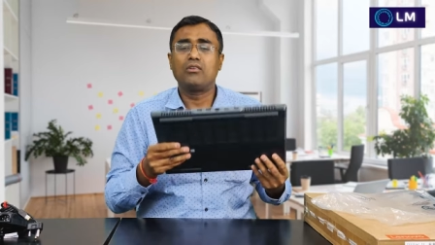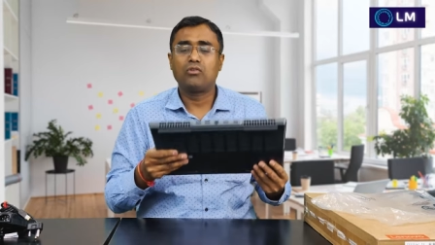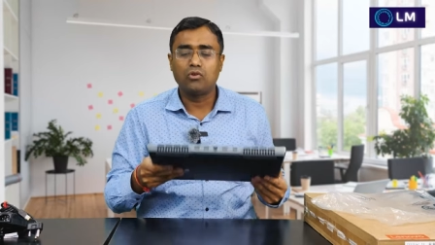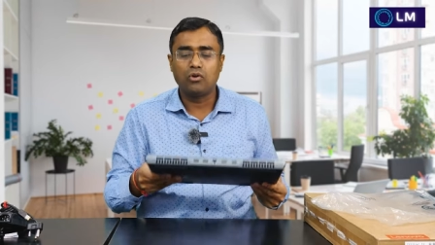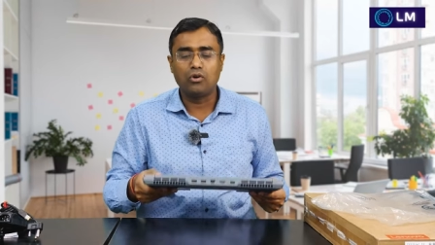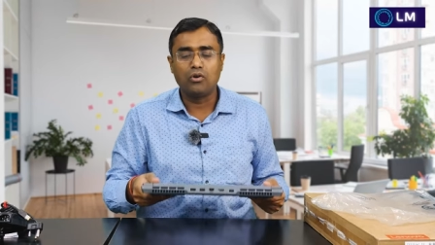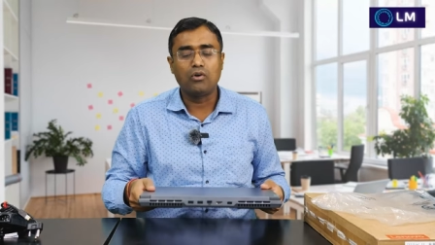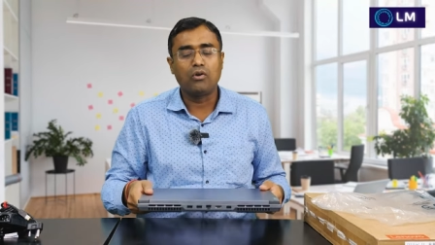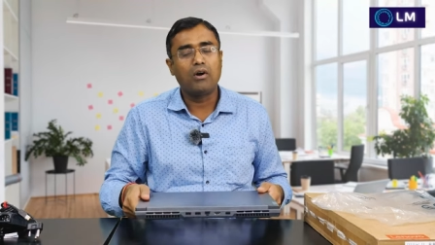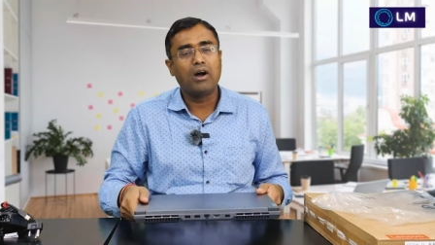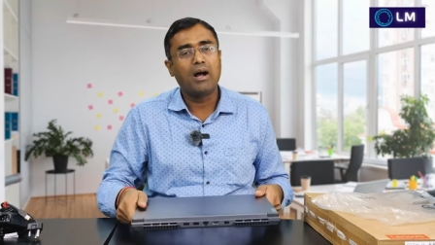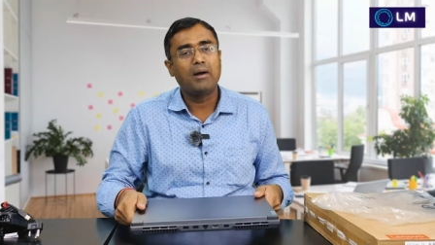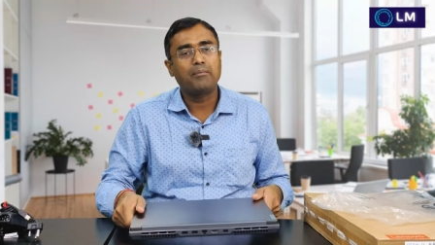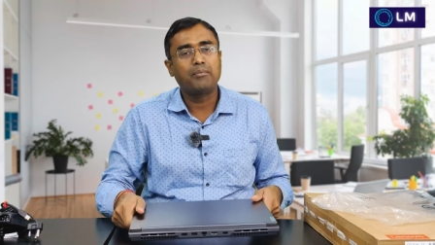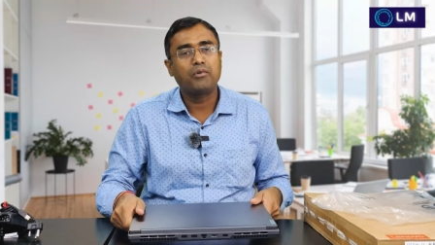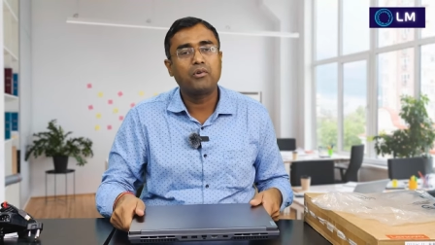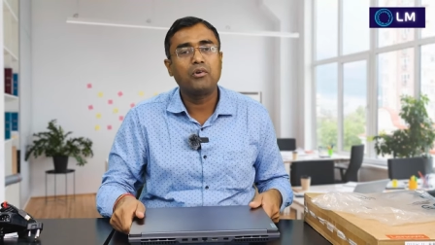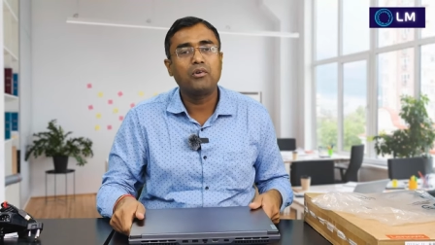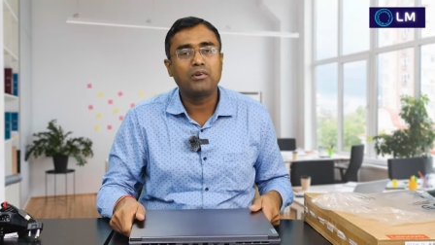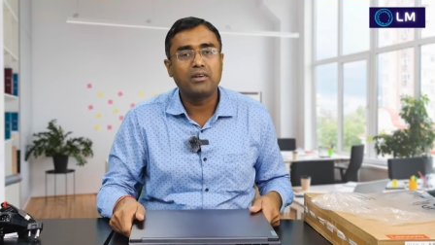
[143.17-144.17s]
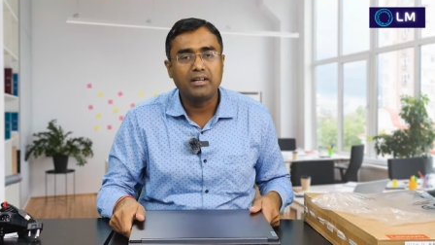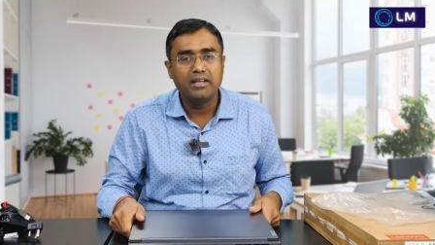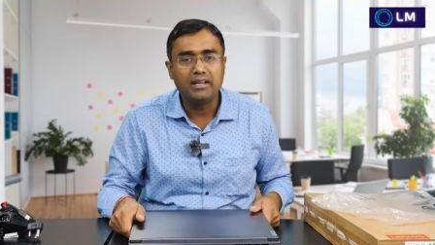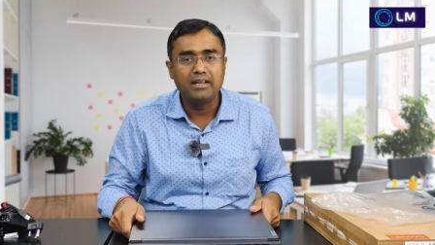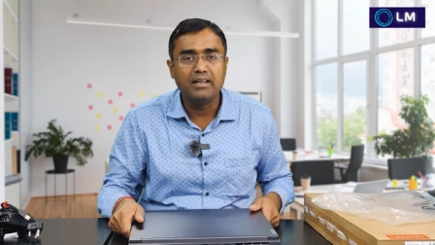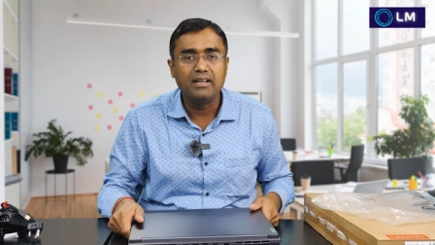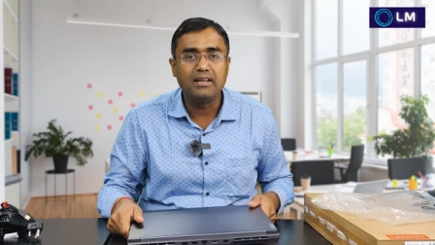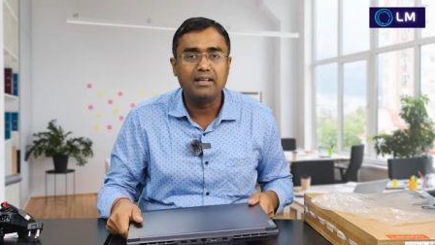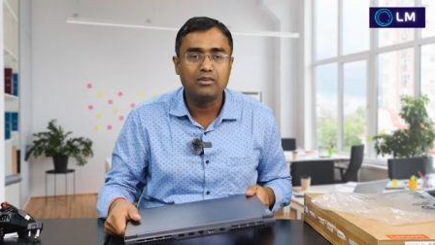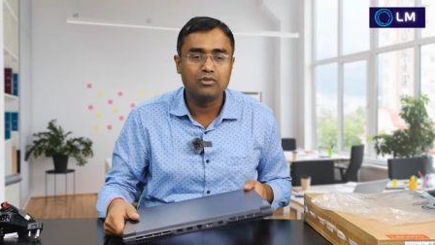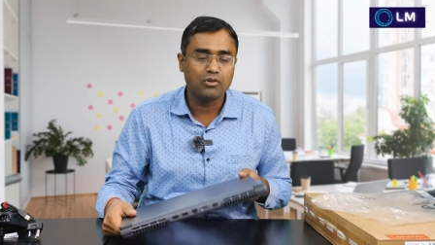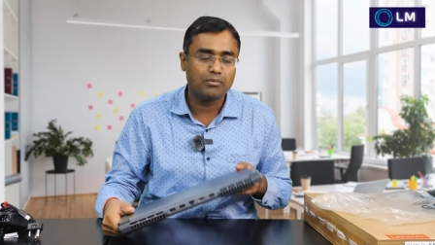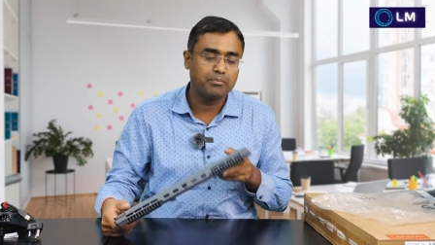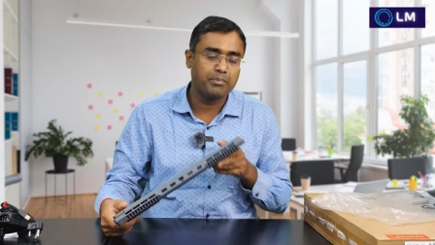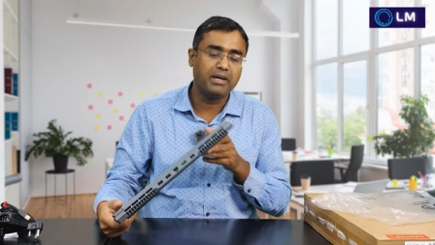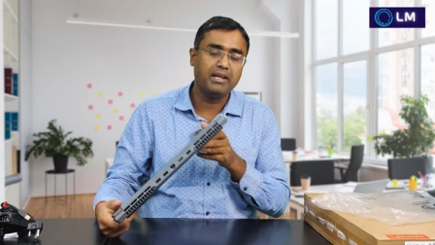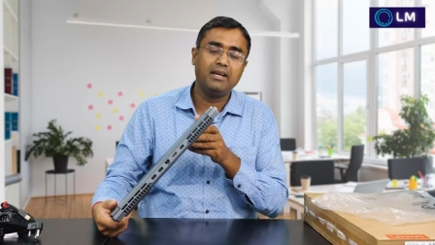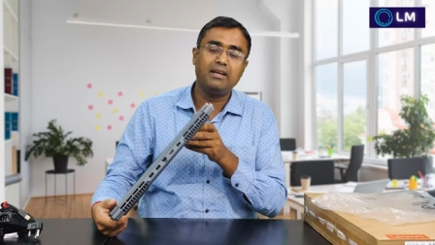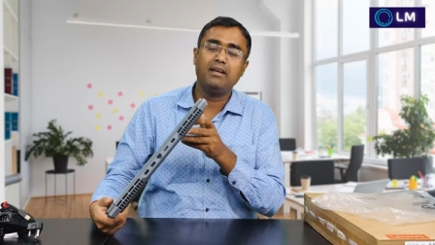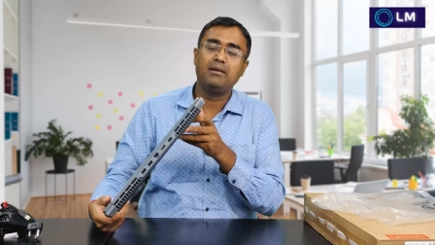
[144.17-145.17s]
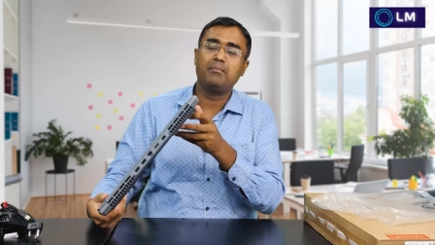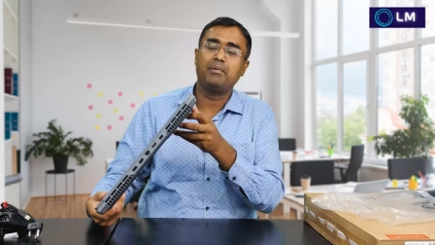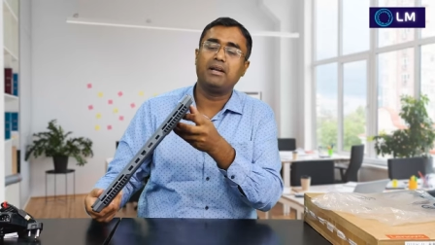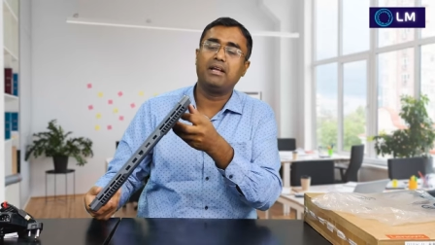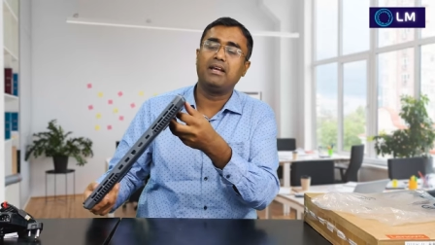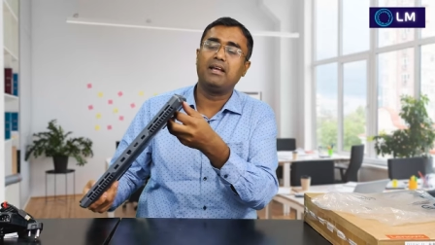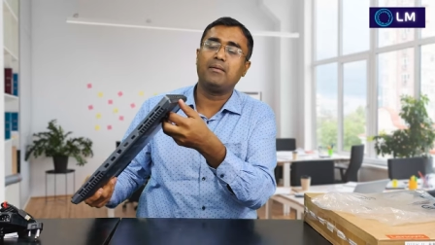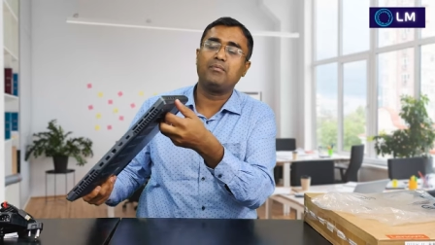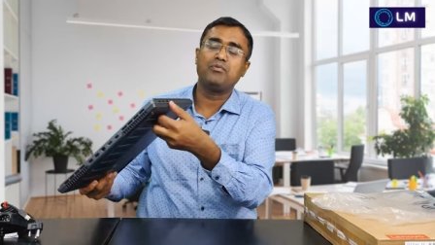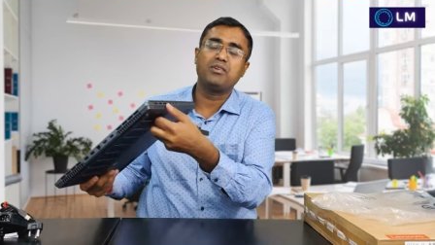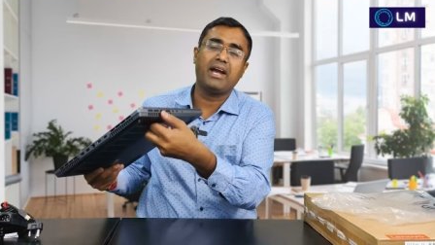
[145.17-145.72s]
तो आपको हीटिंग की जरूरत पड़ेगी पड़ेगी आप